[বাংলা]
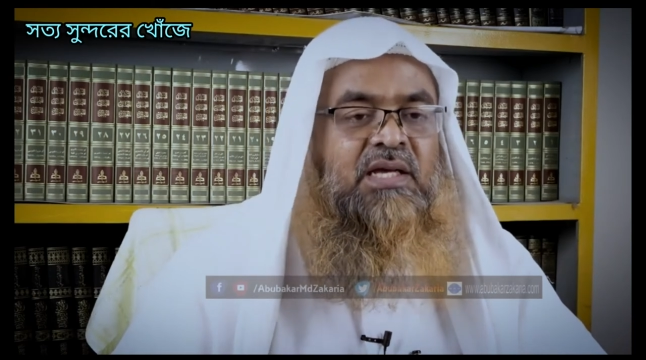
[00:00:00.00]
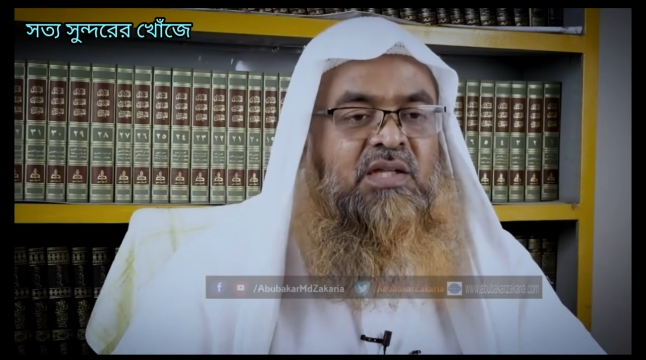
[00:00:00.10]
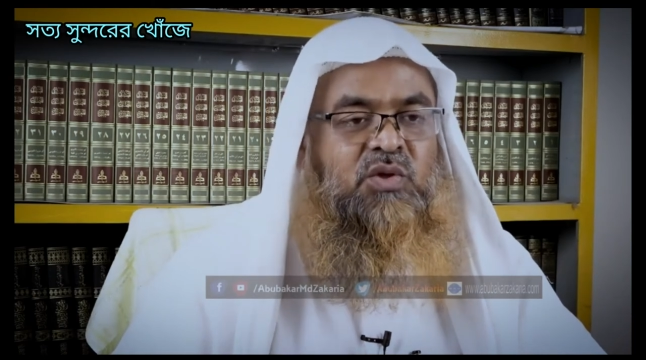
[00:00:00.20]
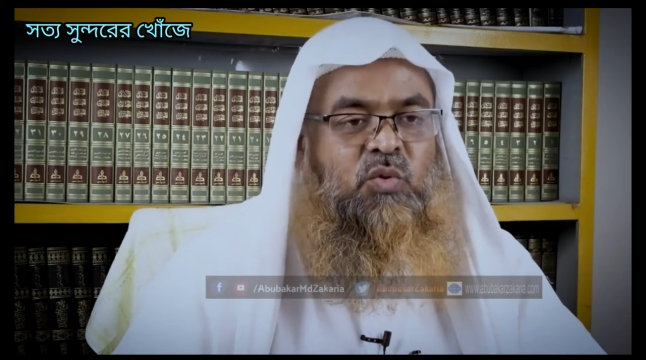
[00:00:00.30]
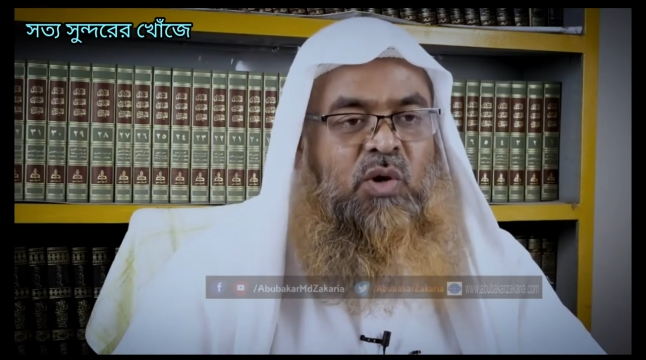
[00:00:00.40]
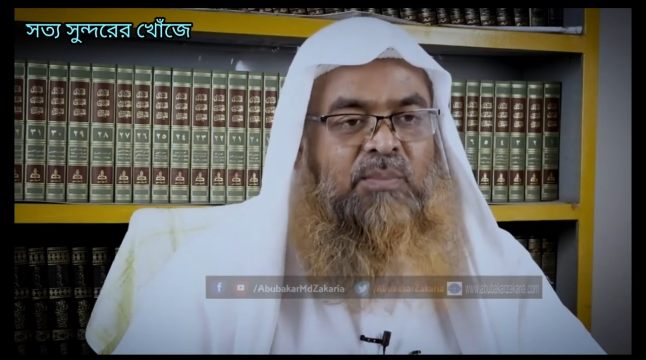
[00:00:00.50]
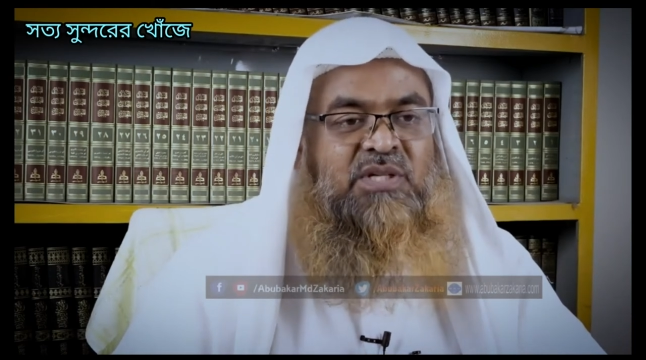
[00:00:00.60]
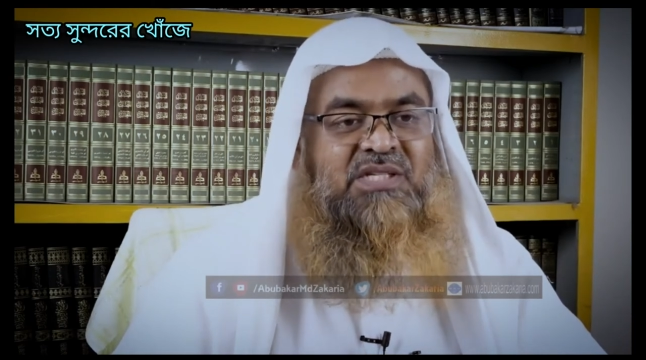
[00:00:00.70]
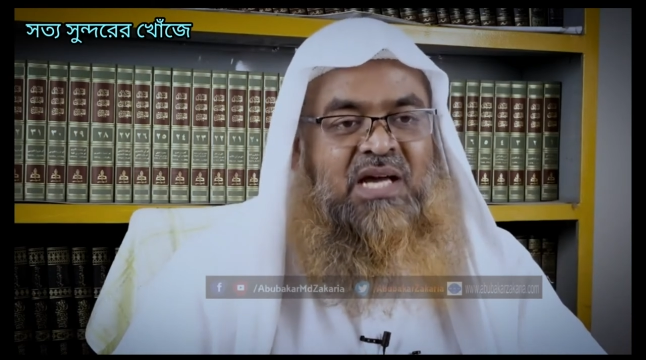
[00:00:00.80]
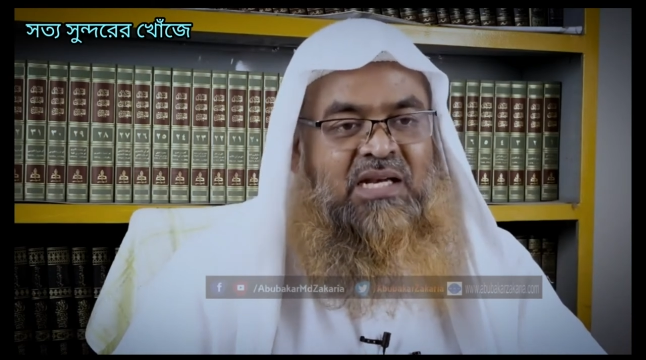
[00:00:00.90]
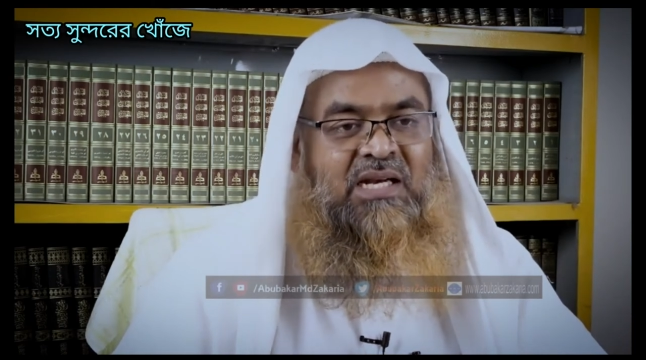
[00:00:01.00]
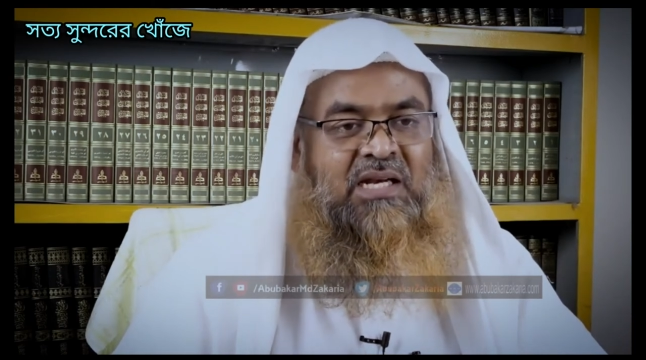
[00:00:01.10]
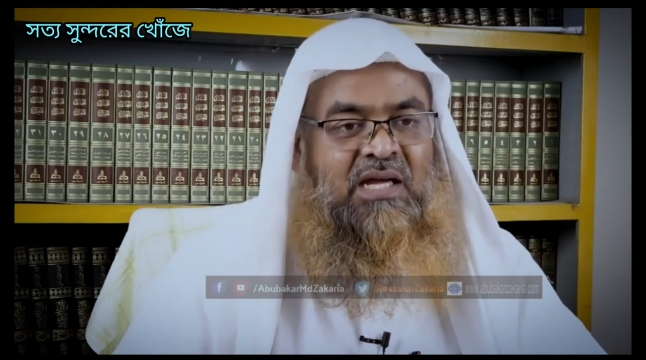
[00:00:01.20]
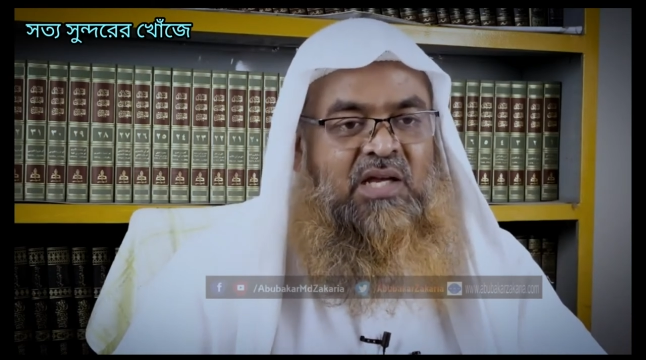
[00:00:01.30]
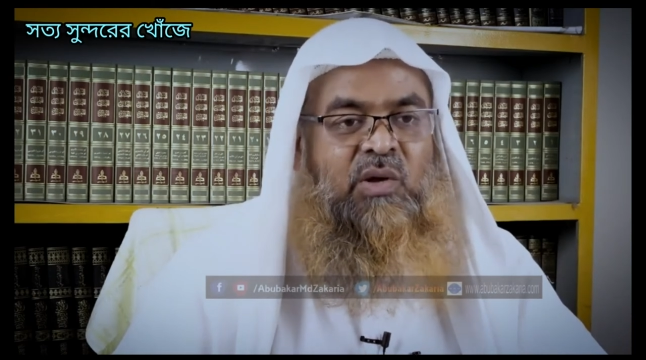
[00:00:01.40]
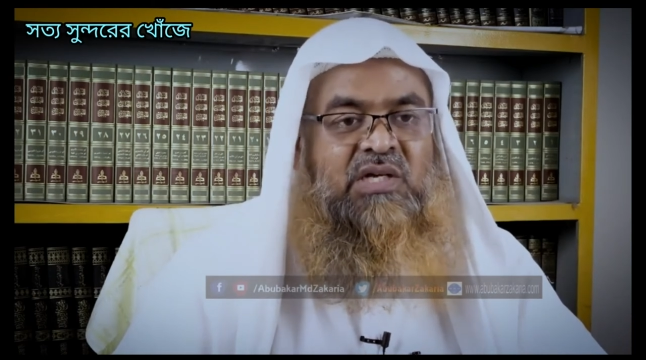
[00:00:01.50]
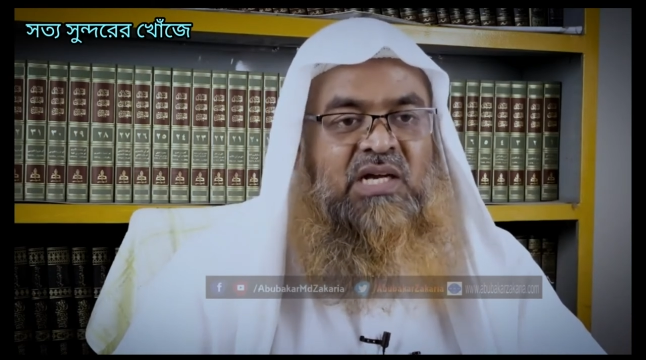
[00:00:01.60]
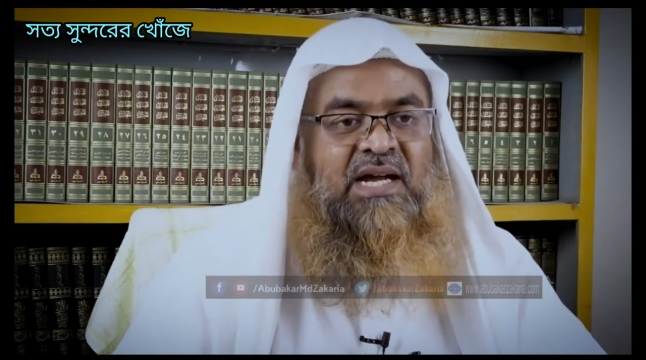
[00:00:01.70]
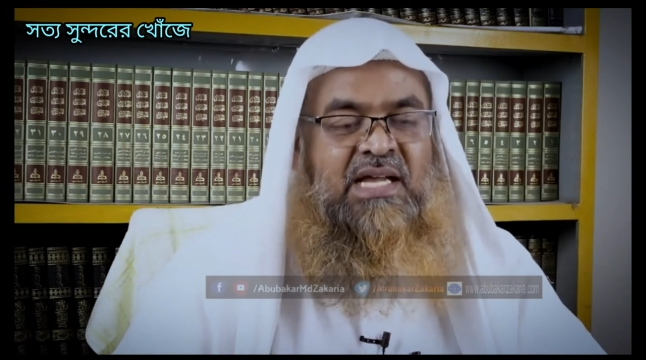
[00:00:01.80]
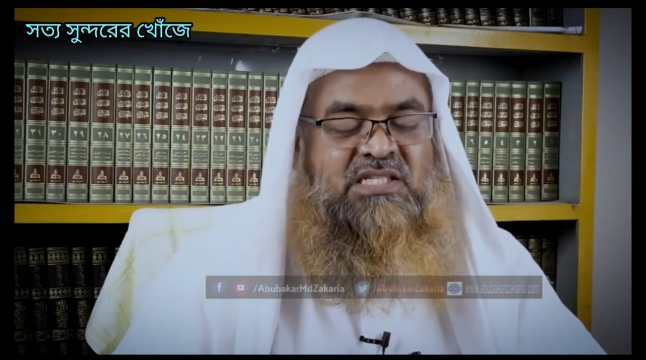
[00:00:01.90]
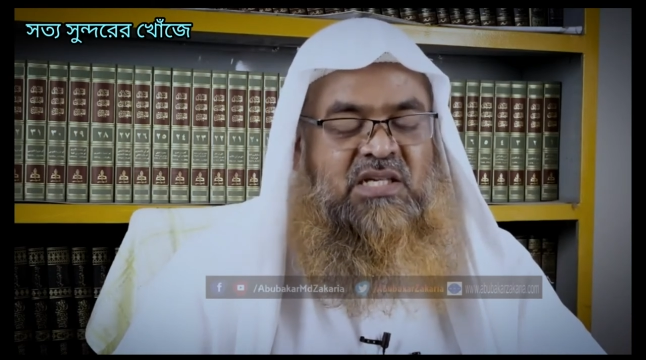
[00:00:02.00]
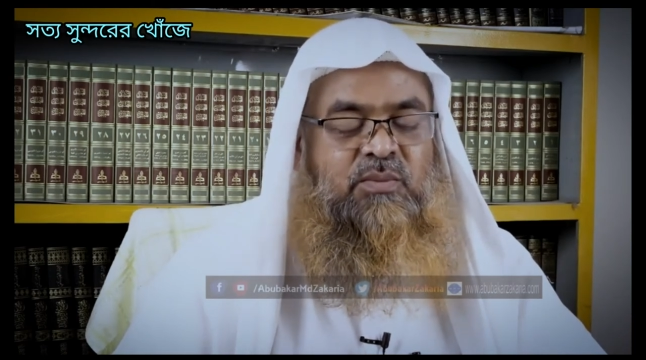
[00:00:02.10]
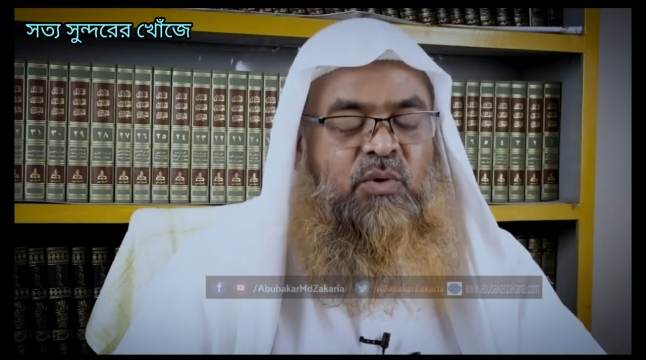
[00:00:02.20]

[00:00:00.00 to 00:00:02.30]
কিন্তু আপনি জানেন না কেউ একটা গাছে